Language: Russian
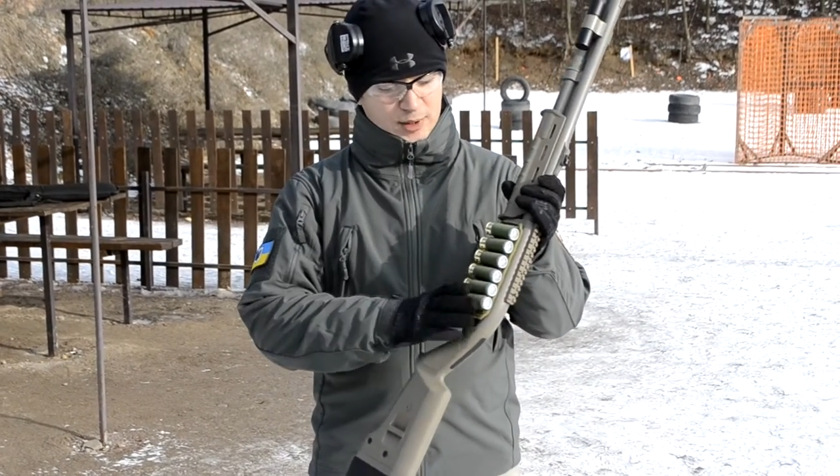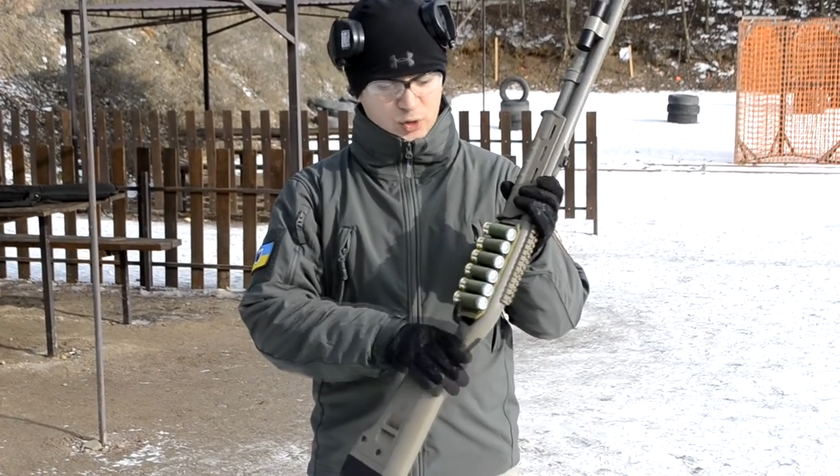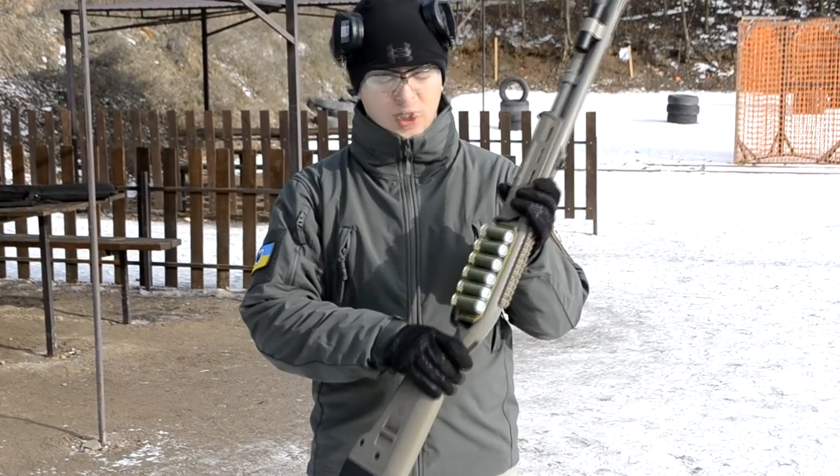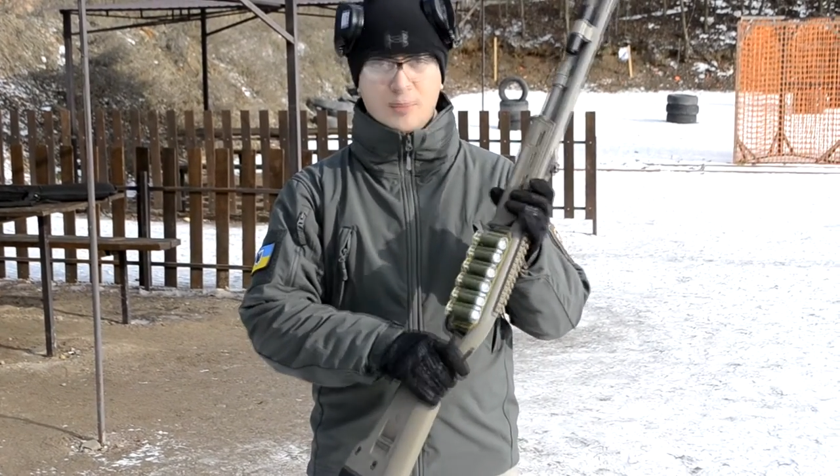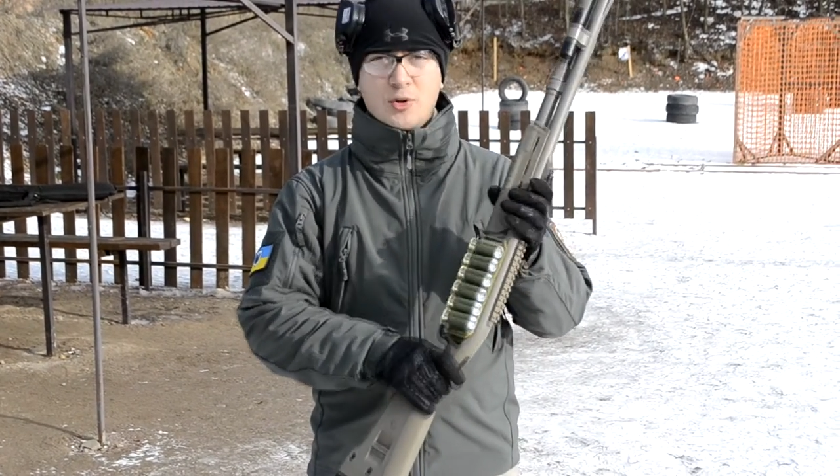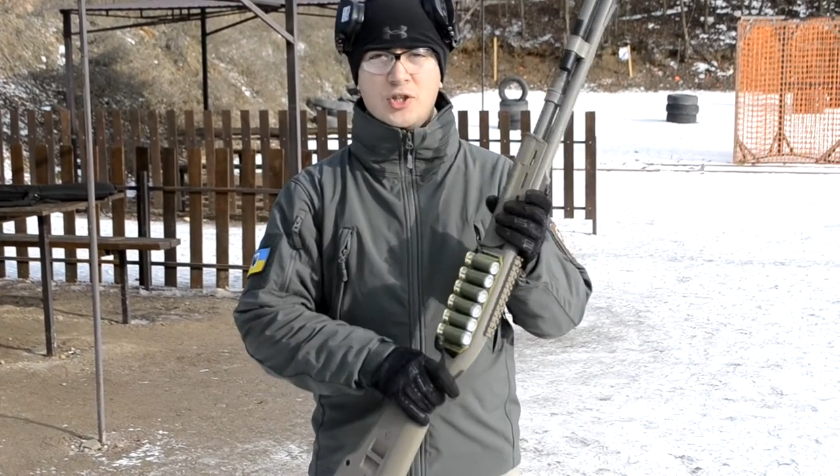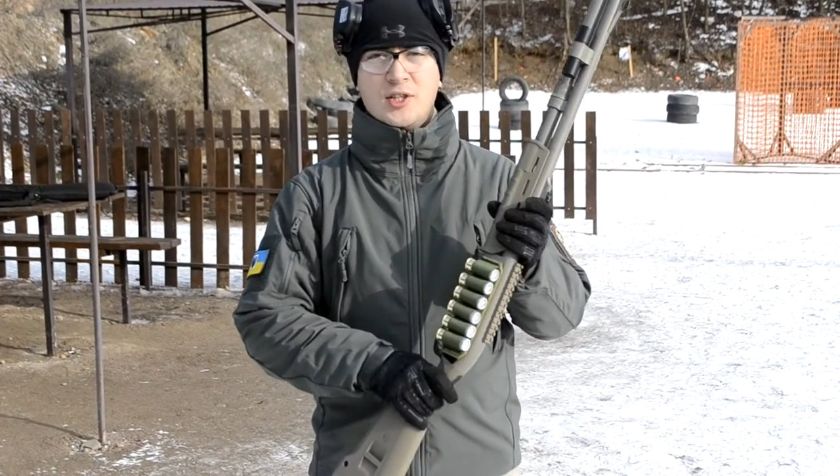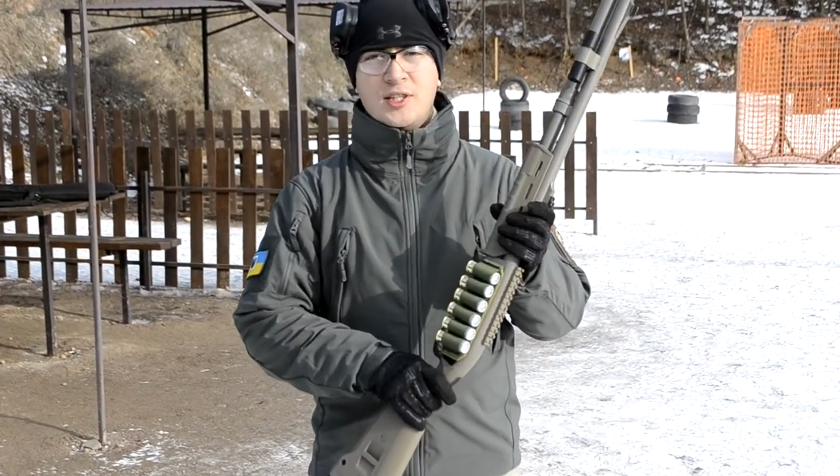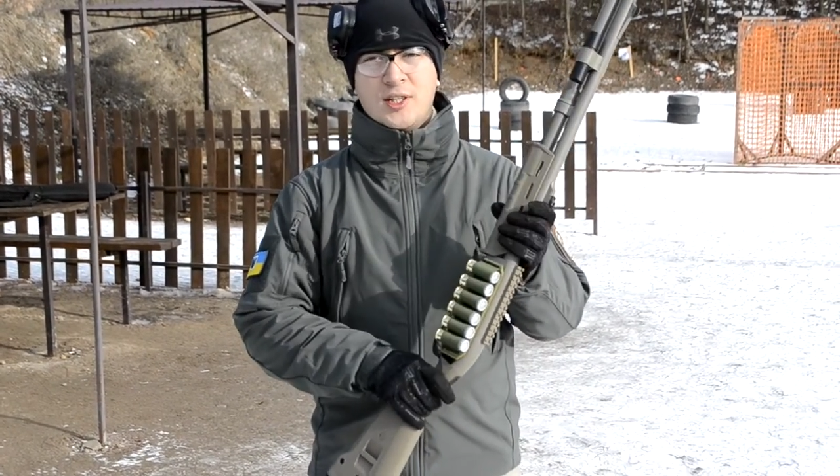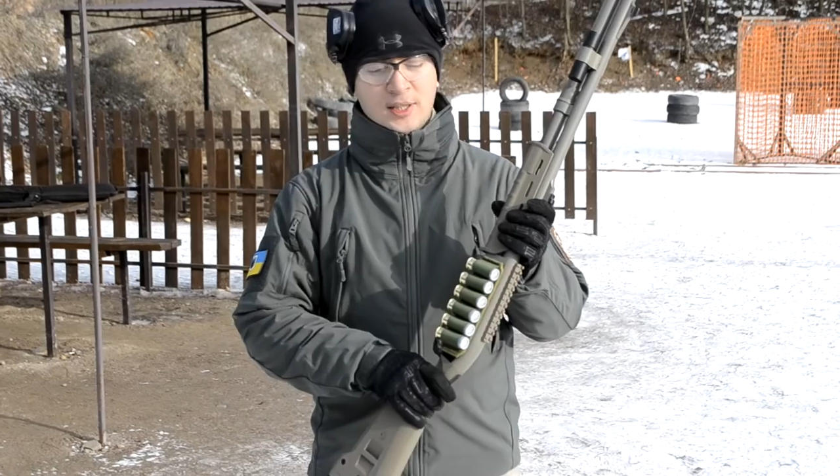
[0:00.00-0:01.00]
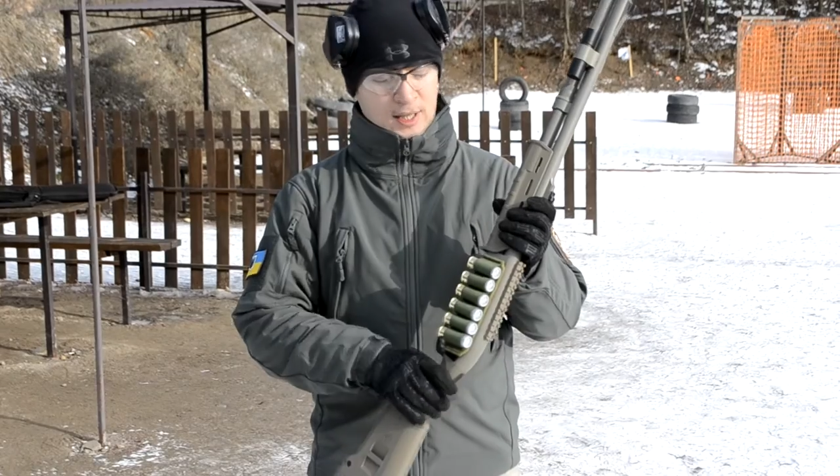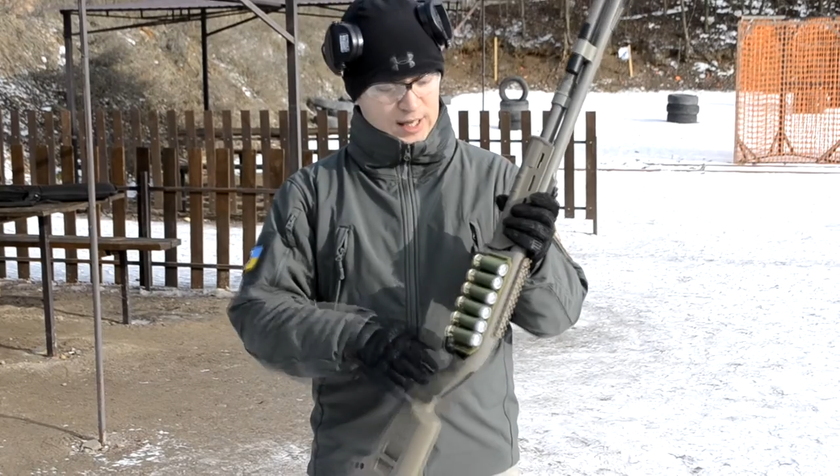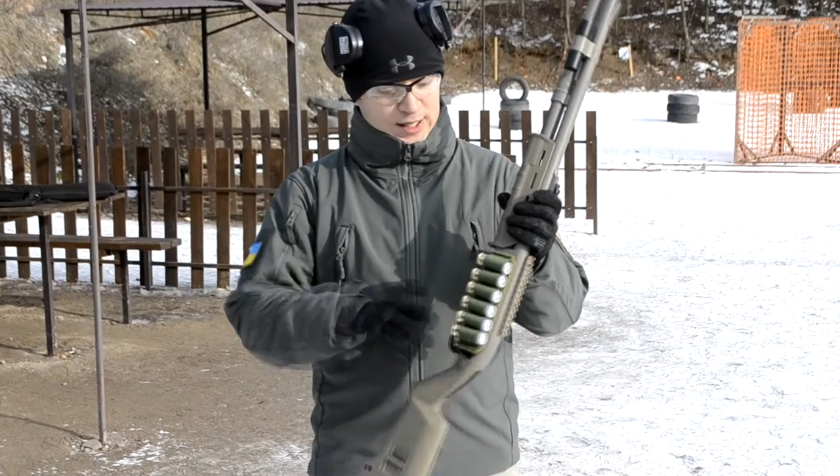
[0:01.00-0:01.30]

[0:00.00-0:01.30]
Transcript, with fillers: которое можно сделать,